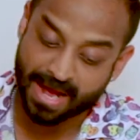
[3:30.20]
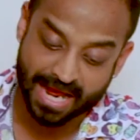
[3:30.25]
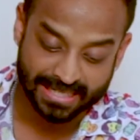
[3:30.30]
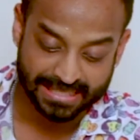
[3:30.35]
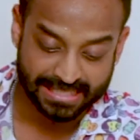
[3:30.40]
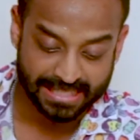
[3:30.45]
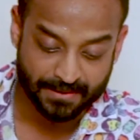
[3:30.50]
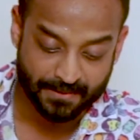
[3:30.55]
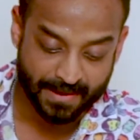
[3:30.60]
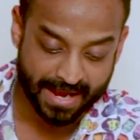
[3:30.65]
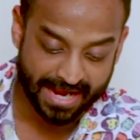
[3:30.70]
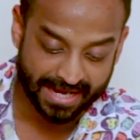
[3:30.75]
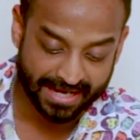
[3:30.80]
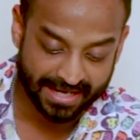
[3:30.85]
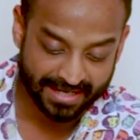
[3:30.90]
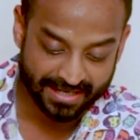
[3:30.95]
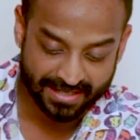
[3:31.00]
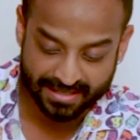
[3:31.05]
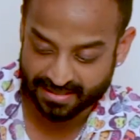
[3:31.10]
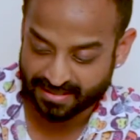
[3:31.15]
मार दिए भाई
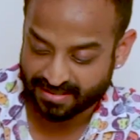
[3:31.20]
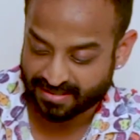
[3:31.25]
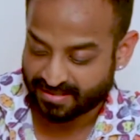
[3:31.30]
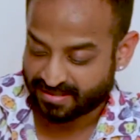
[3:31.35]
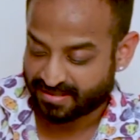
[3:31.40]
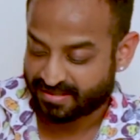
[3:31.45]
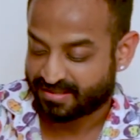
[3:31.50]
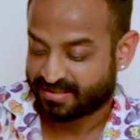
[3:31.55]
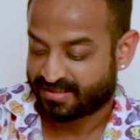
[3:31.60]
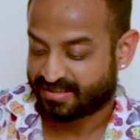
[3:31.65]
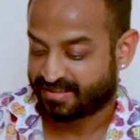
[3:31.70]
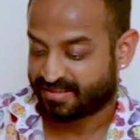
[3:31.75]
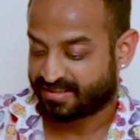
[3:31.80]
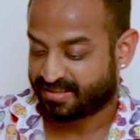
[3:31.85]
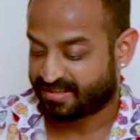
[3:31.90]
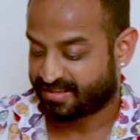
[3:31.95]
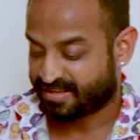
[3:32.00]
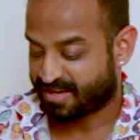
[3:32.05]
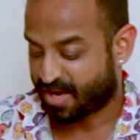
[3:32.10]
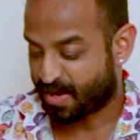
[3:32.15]

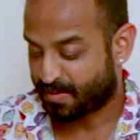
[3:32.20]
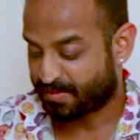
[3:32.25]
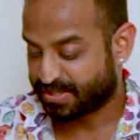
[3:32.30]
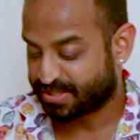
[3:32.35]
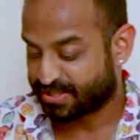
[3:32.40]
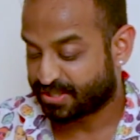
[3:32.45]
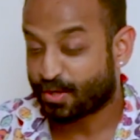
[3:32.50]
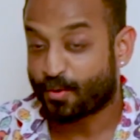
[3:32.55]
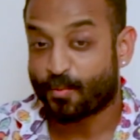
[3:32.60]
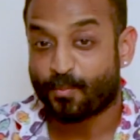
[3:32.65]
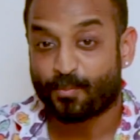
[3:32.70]
अब इसके